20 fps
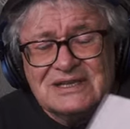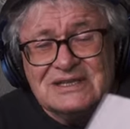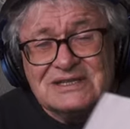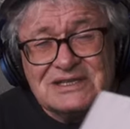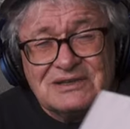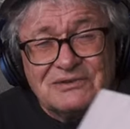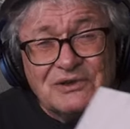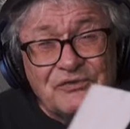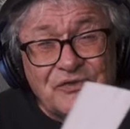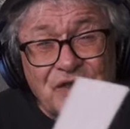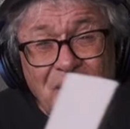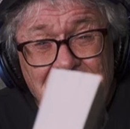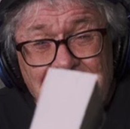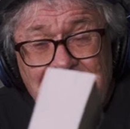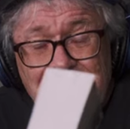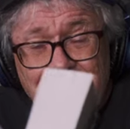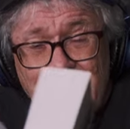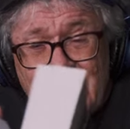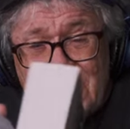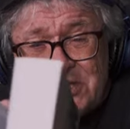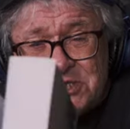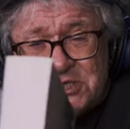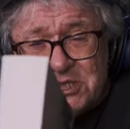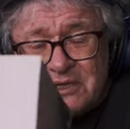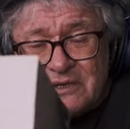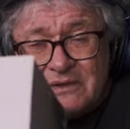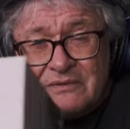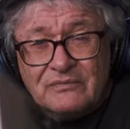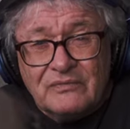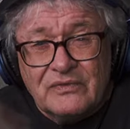ça va faire mille
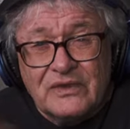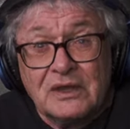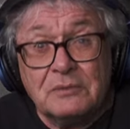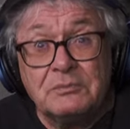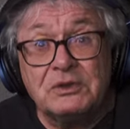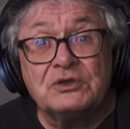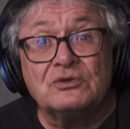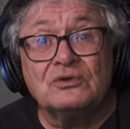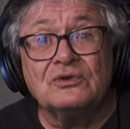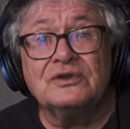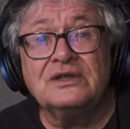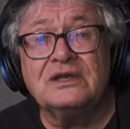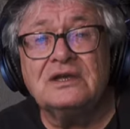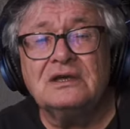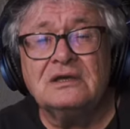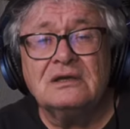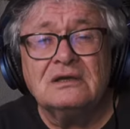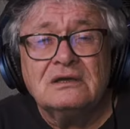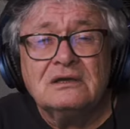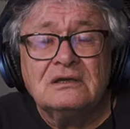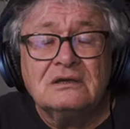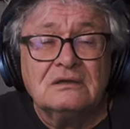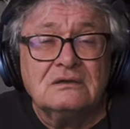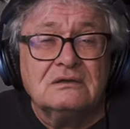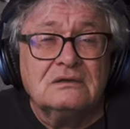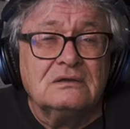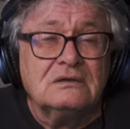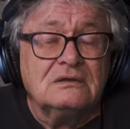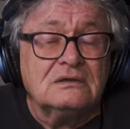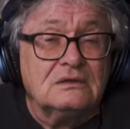pages. Eh bien, tournez.
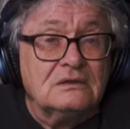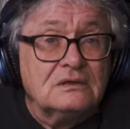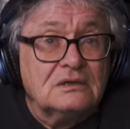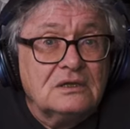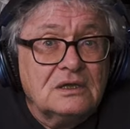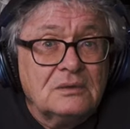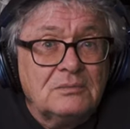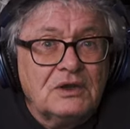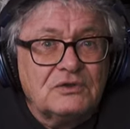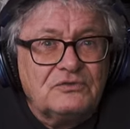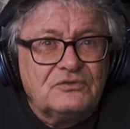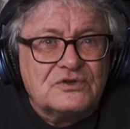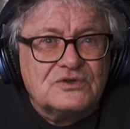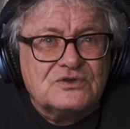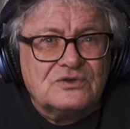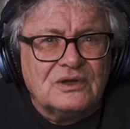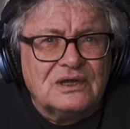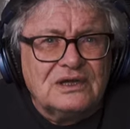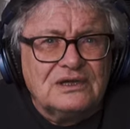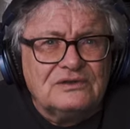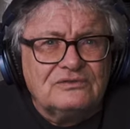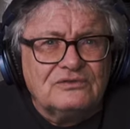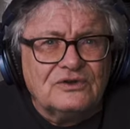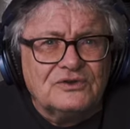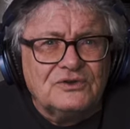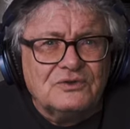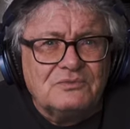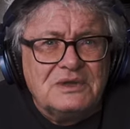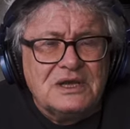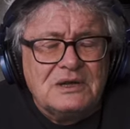Eh bien, faisons un livre
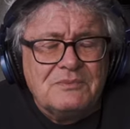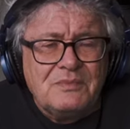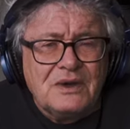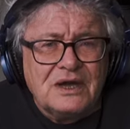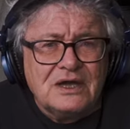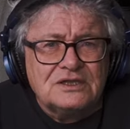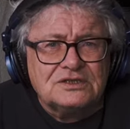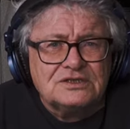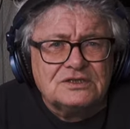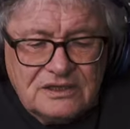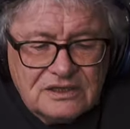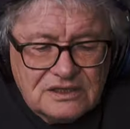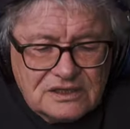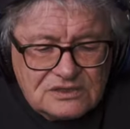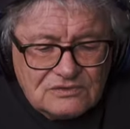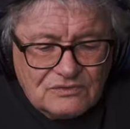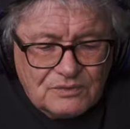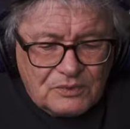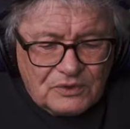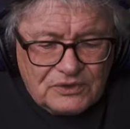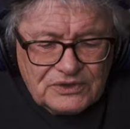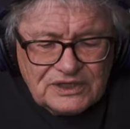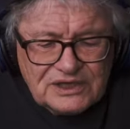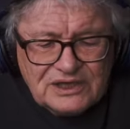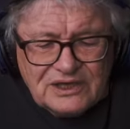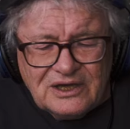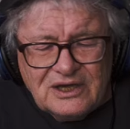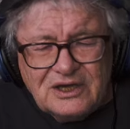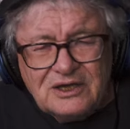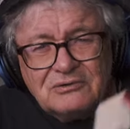de 1000 pages. Et si vous prenez
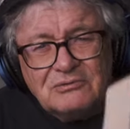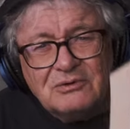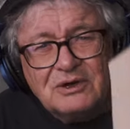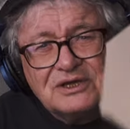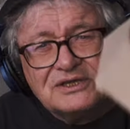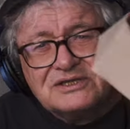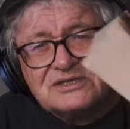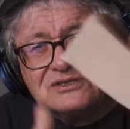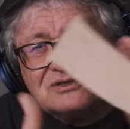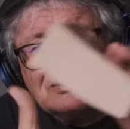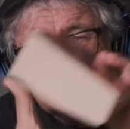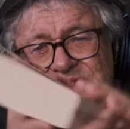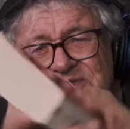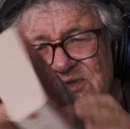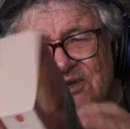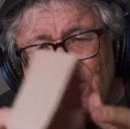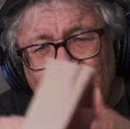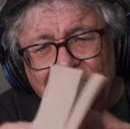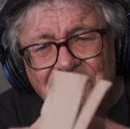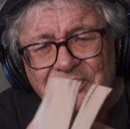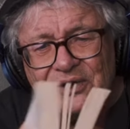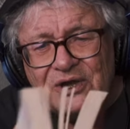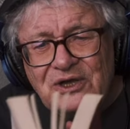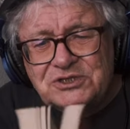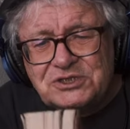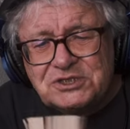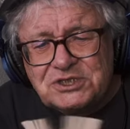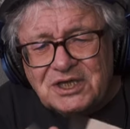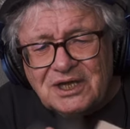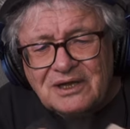les Rolling Stones en
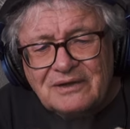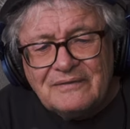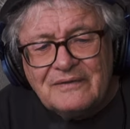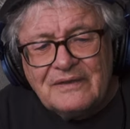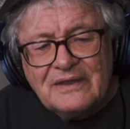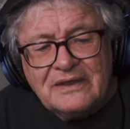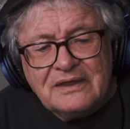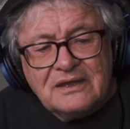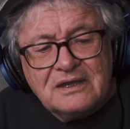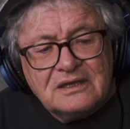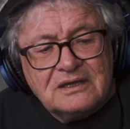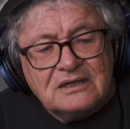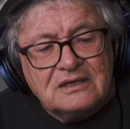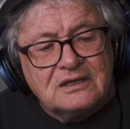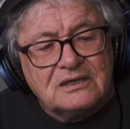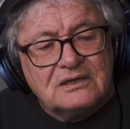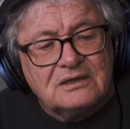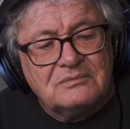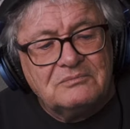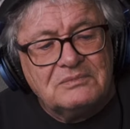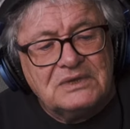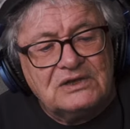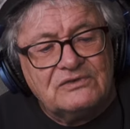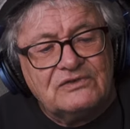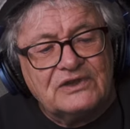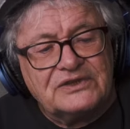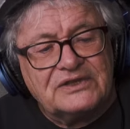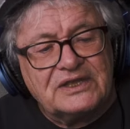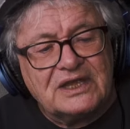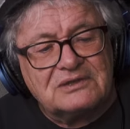poche,
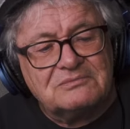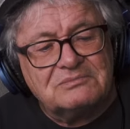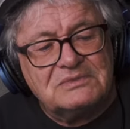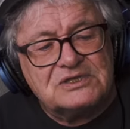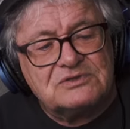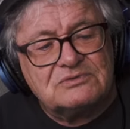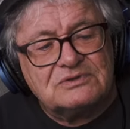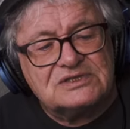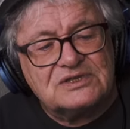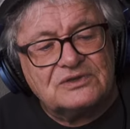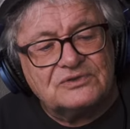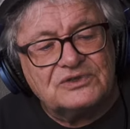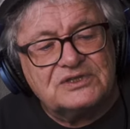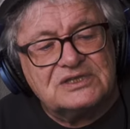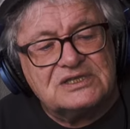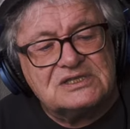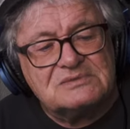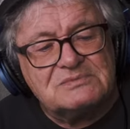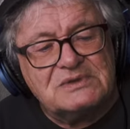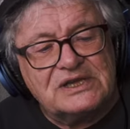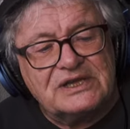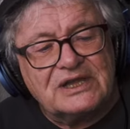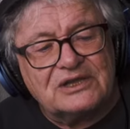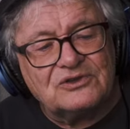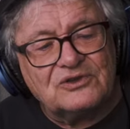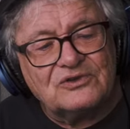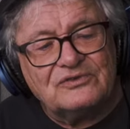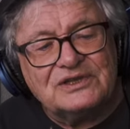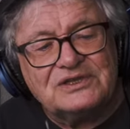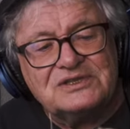1024, 1070,
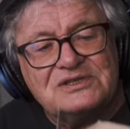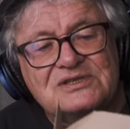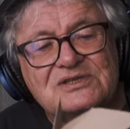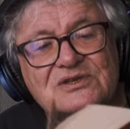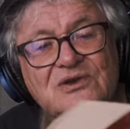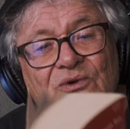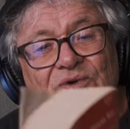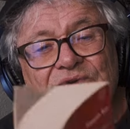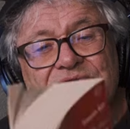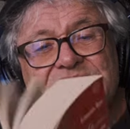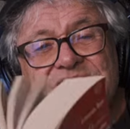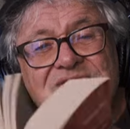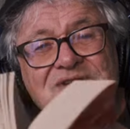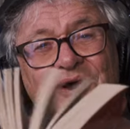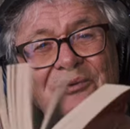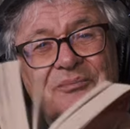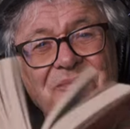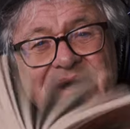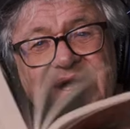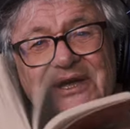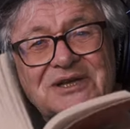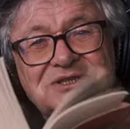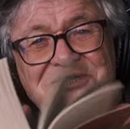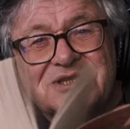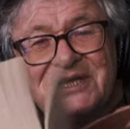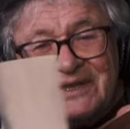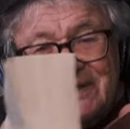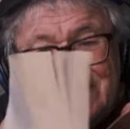1090, 1100 pages.